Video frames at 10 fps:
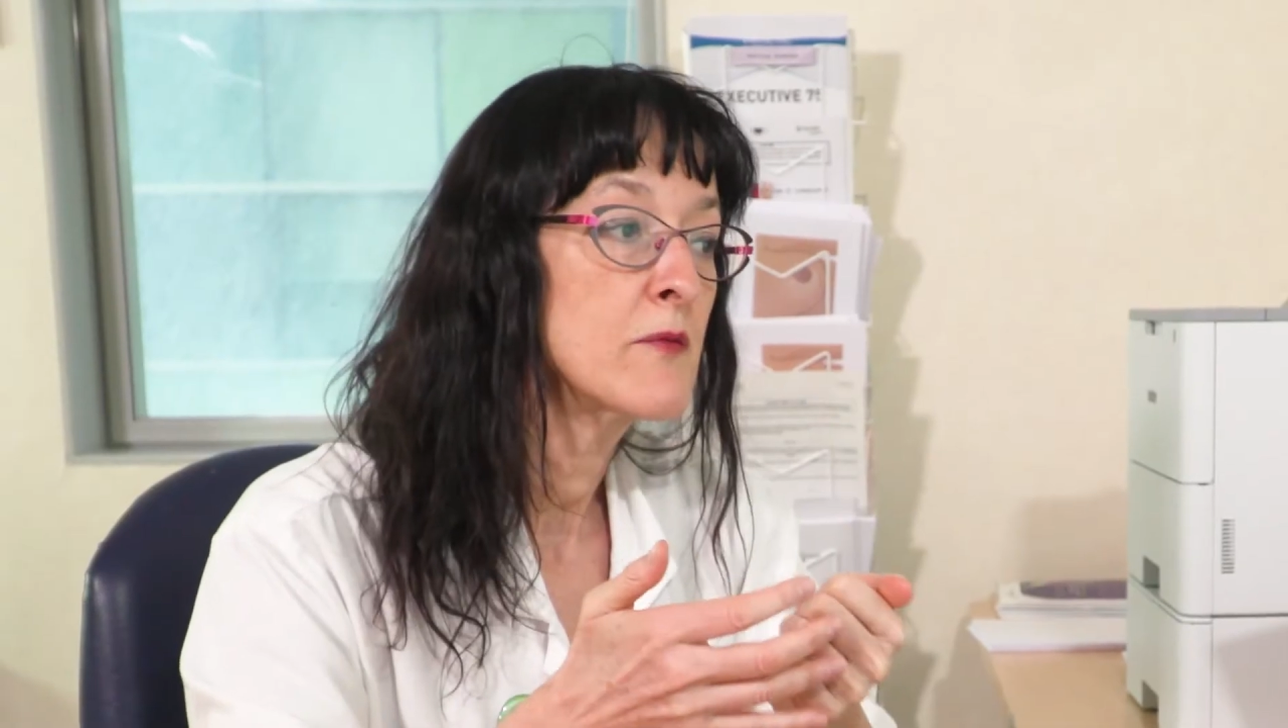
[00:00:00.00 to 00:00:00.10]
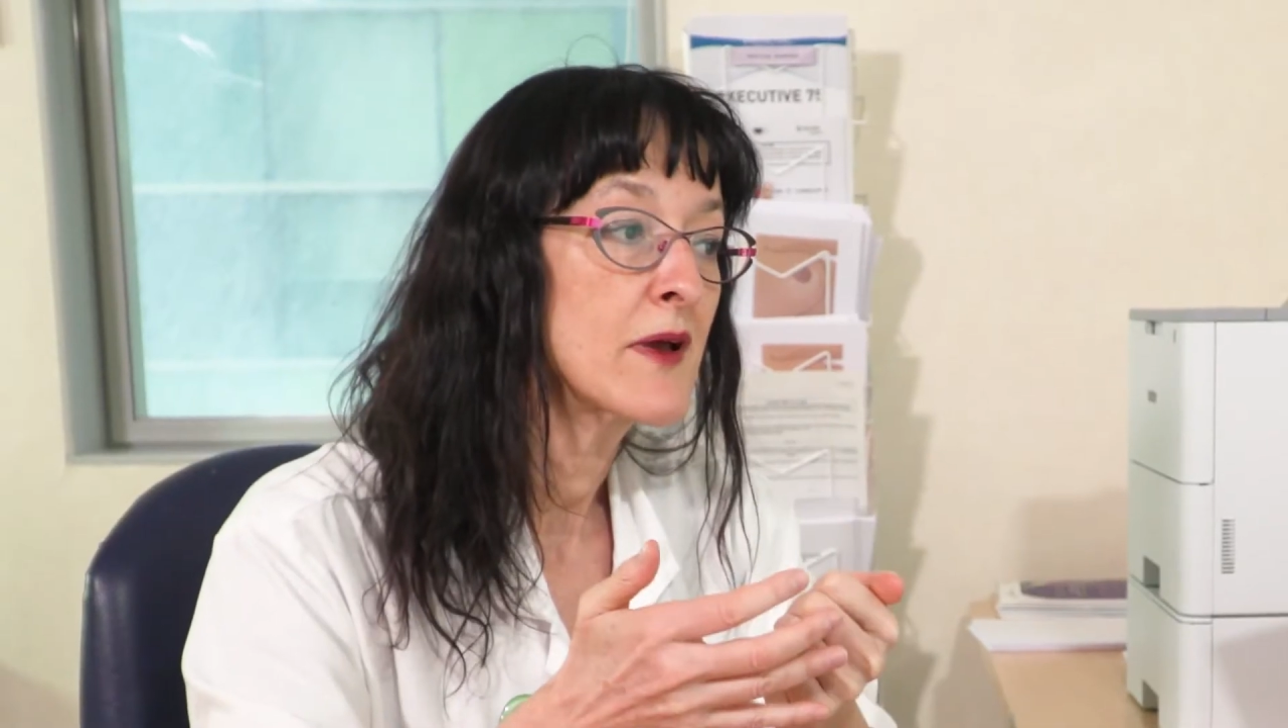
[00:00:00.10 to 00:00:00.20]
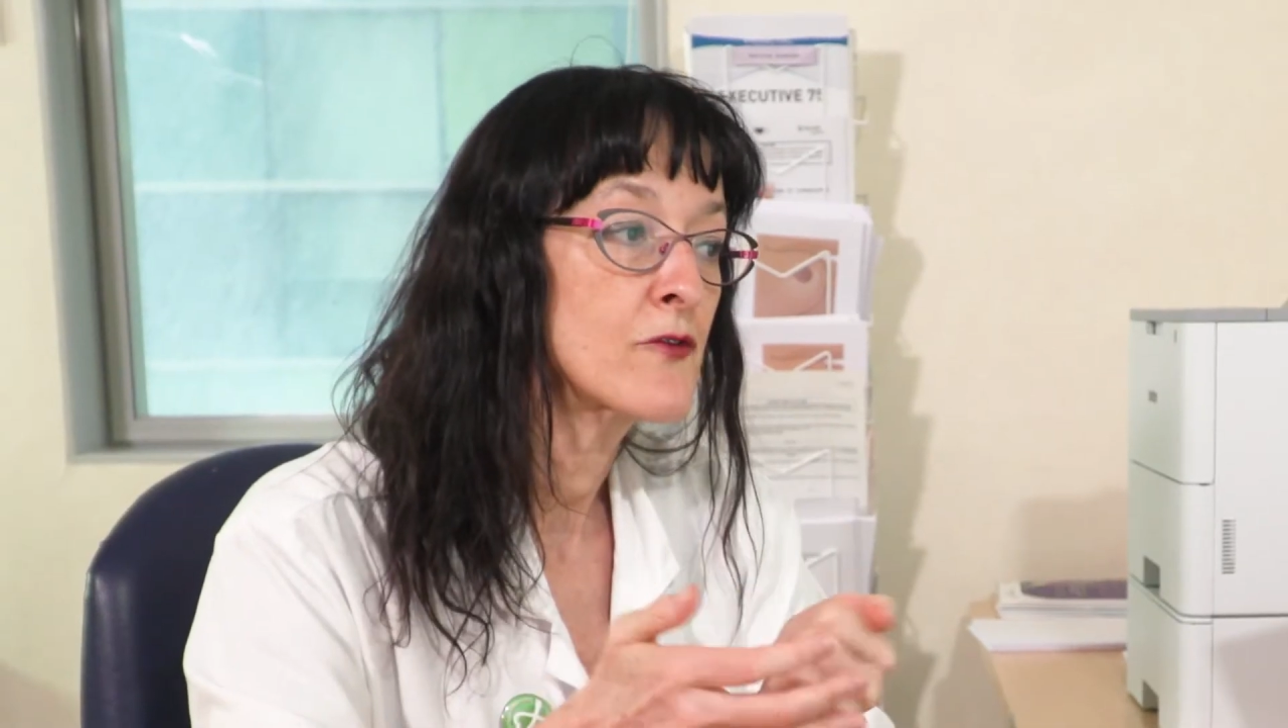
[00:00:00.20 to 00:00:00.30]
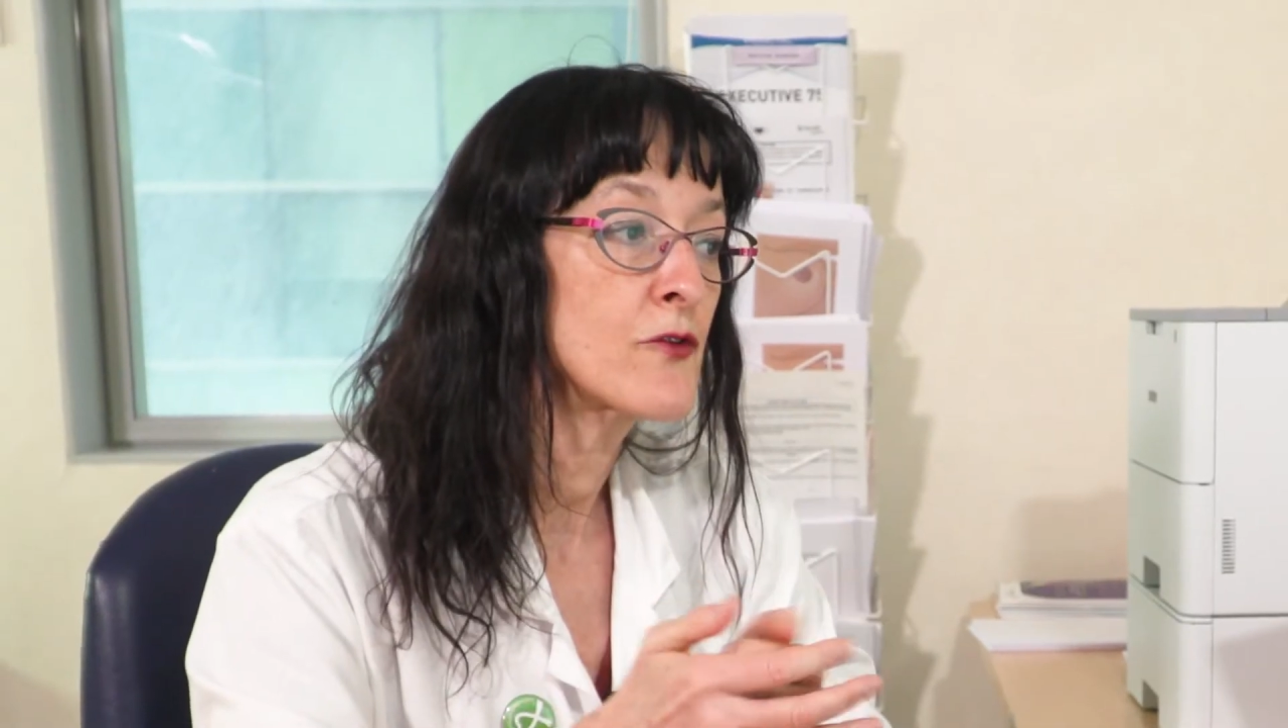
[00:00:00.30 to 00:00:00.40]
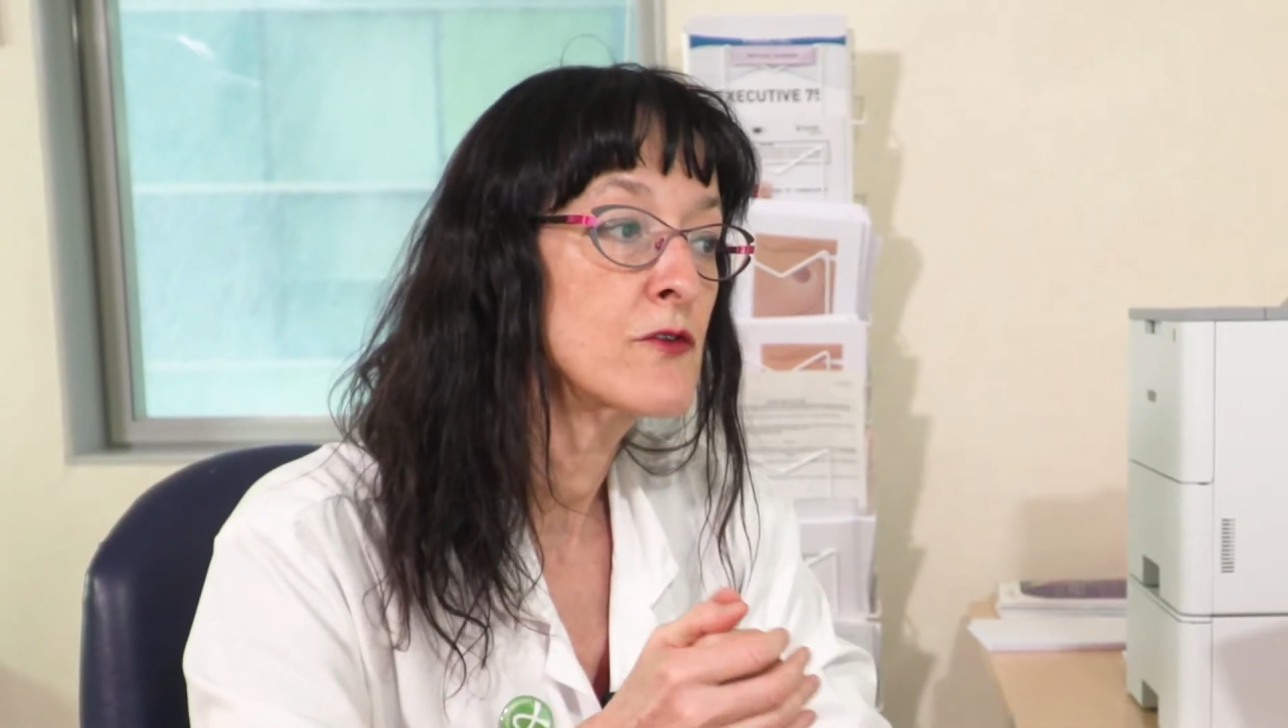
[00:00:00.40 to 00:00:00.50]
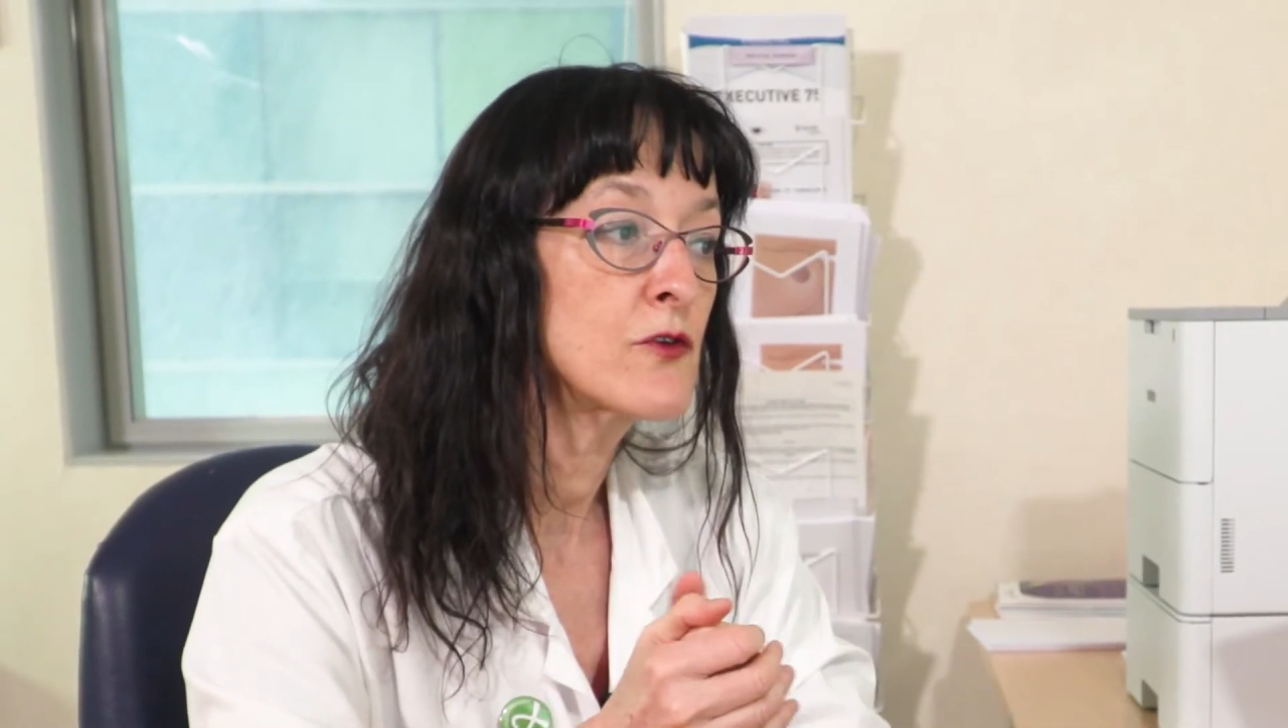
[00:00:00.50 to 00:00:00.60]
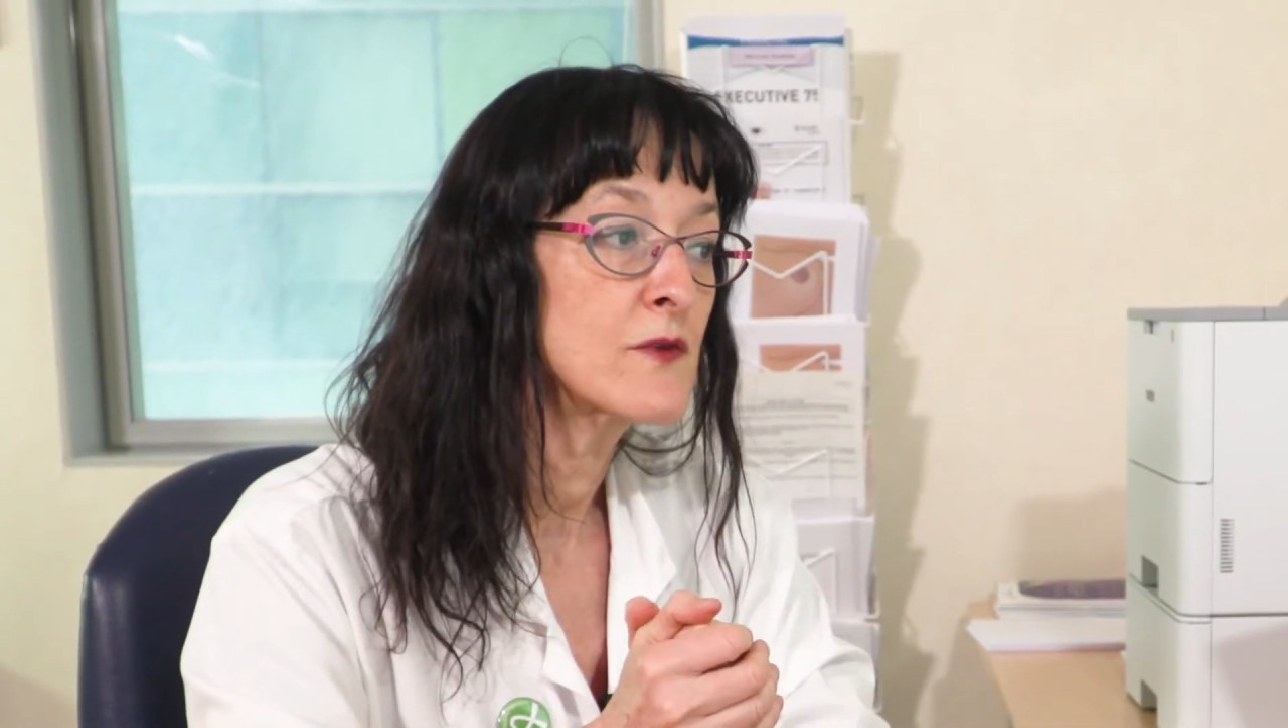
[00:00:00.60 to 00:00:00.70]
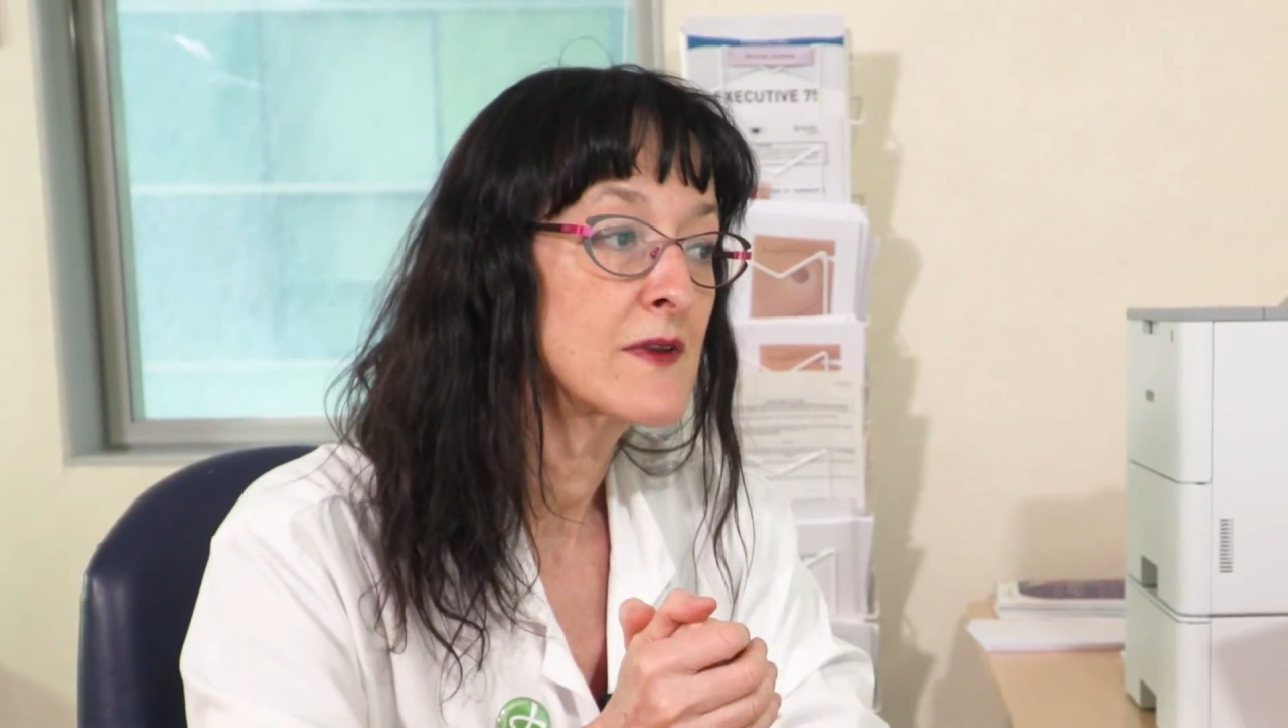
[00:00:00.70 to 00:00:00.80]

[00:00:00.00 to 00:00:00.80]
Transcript: personnes qui